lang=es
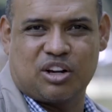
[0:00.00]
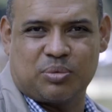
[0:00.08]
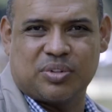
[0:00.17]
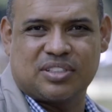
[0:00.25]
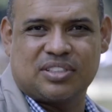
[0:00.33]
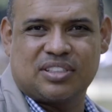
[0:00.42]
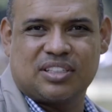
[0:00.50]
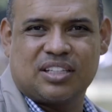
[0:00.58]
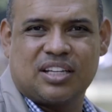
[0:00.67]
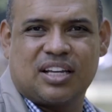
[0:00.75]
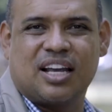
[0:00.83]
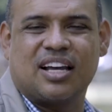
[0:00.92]
Gómez,
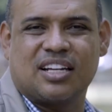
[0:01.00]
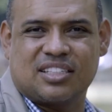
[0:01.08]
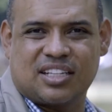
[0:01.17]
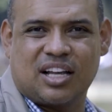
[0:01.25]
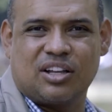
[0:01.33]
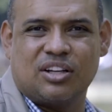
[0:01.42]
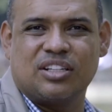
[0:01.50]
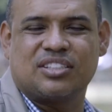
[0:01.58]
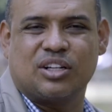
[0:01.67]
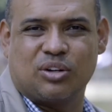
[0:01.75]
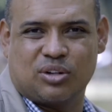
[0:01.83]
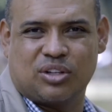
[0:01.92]
egresado en
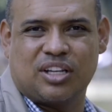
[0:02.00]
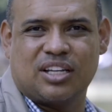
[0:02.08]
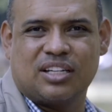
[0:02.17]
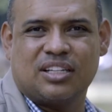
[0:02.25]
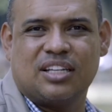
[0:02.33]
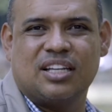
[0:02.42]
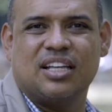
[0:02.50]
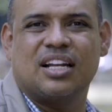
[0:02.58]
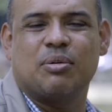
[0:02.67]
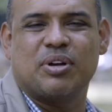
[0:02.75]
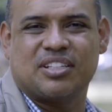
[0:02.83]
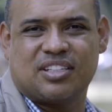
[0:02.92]
Psicología y de
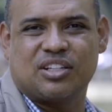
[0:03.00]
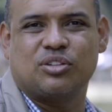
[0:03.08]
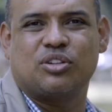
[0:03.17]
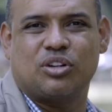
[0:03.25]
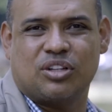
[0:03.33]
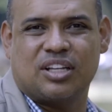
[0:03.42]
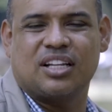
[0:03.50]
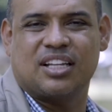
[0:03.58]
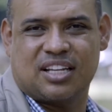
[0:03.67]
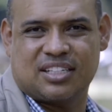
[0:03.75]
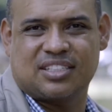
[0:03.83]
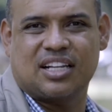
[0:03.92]
la Maestría en Sociología
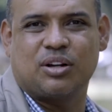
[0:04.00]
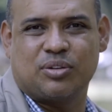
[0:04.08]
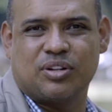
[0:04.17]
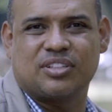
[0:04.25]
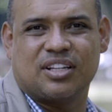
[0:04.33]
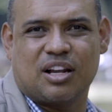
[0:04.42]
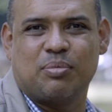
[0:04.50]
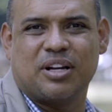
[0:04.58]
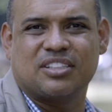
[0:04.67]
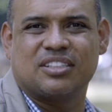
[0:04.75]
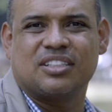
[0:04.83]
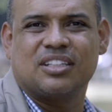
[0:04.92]
de esta, la Universidad del
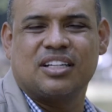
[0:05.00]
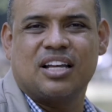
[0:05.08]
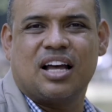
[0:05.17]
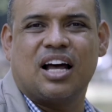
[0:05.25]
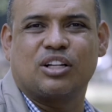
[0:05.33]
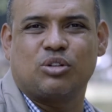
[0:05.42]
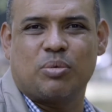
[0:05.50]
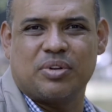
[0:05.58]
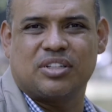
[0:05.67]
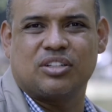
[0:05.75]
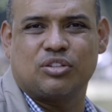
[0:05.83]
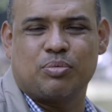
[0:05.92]
Valle.
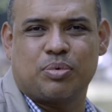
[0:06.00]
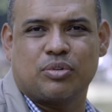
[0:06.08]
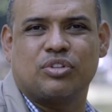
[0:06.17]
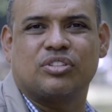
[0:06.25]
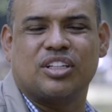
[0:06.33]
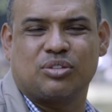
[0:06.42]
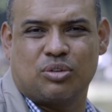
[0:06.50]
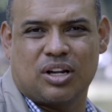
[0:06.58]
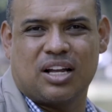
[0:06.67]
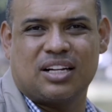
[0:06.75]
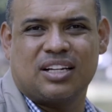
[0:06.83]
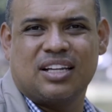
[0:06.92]
Actualmente soy profesor
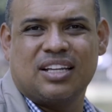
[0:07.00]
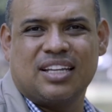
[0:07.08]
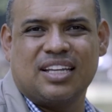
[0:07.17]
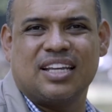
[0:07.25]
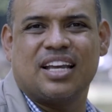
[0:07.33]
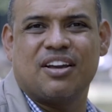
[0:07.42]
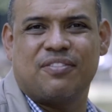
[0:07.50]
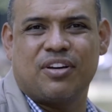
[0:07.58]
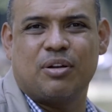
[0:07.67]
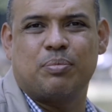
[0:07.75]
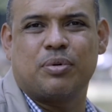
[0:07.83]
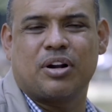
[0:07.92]
titular y jefe
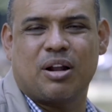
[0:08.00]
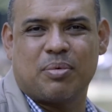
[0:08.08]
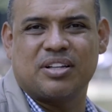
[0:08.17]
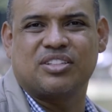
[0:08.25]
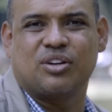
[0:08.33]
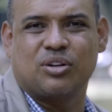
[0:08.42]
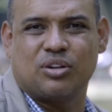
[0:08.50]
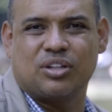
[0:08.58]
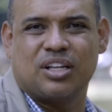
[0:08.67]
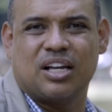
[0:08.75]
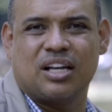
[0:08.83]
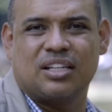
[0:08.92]
del programa de
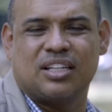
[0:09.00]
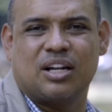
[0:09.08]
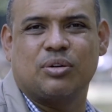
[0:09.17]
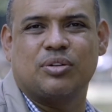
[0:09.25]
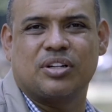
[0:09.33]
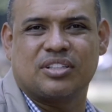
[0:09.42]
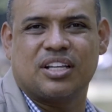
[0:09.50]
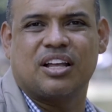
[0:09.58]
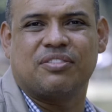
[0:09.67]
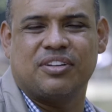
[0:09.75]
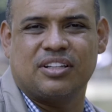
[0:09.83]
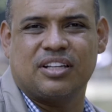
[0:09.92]
psicología de la Universidad
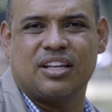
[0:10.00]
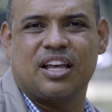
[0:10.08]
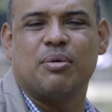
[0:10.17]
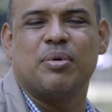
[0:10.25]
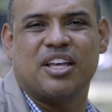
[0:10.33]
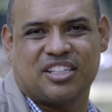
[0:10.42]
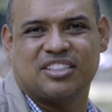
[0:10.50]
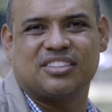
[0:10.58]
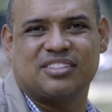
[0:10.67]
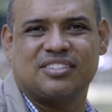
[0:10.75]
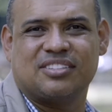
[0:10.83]
de AFIT en Medellín.